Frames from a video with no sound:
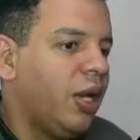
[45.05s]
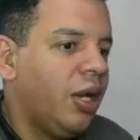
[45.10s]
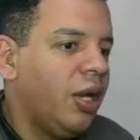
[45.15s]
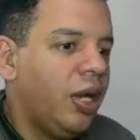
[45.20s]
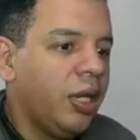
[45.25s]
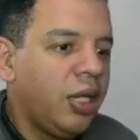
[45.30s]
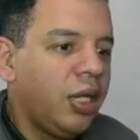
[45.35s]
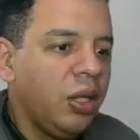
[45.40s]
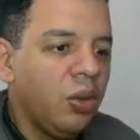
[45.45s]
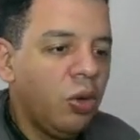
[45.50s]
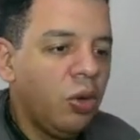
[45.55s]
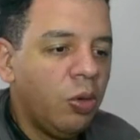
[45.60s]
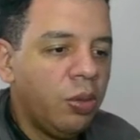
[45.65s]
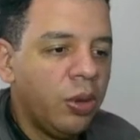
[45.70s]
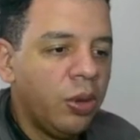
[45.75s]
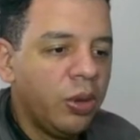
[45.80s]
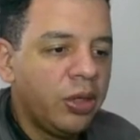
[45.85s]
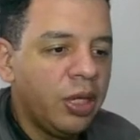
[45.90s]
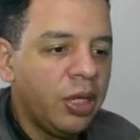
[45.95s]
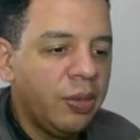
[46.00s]
Aqui o
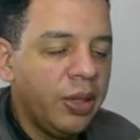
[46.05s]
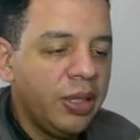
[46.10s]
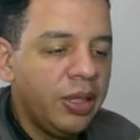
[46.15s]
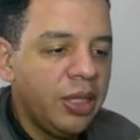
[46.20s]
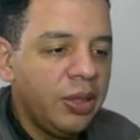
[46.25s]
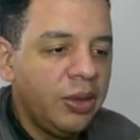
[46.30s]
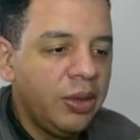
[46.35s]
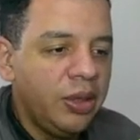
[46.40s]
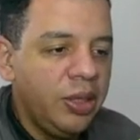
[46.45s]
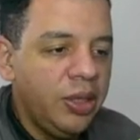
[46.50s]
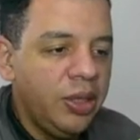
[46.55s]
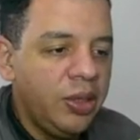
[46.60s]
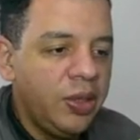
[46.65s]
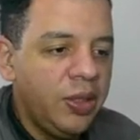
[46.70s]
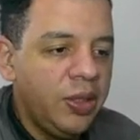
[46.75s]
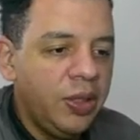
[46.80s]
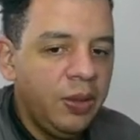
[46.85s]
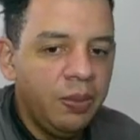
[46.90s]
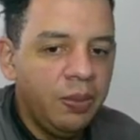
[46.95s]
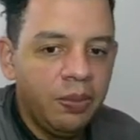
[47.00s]
robô está mandando a
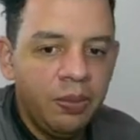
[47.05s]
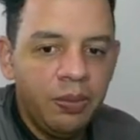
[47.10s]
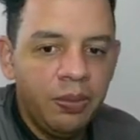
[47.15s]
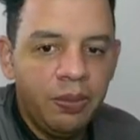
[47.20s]
gente